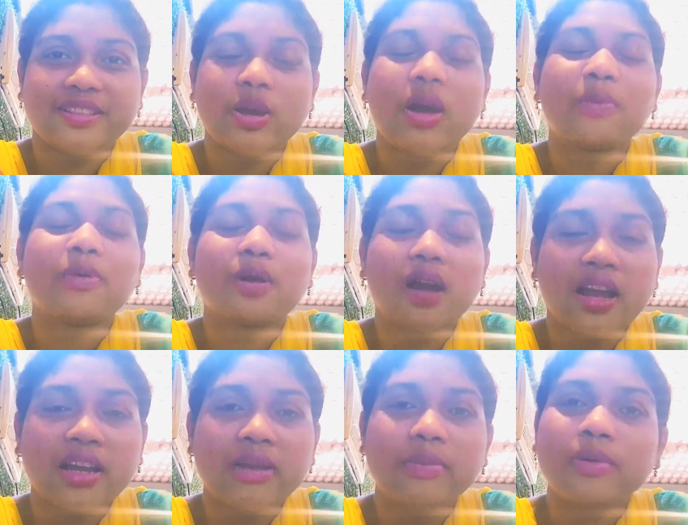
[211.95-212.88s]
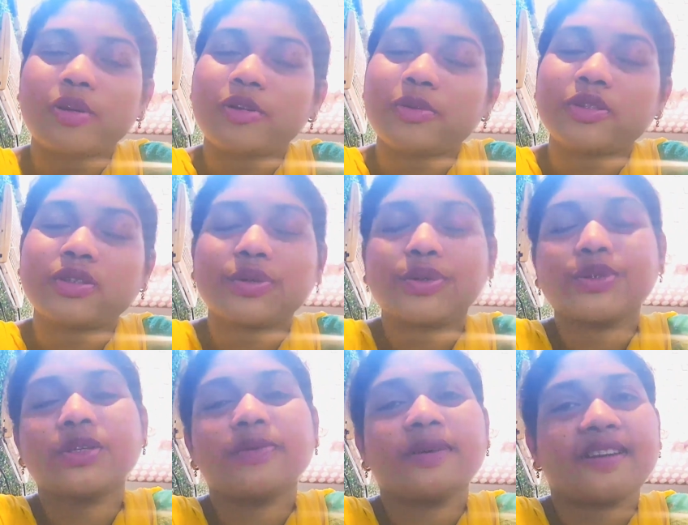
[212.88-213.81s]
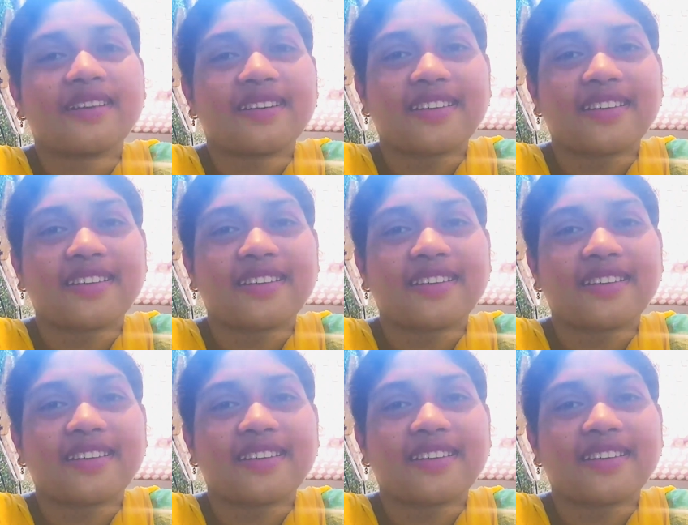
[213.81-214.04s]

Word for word: तो आप लोग आगे ब्लॉग में ज़रूर से बने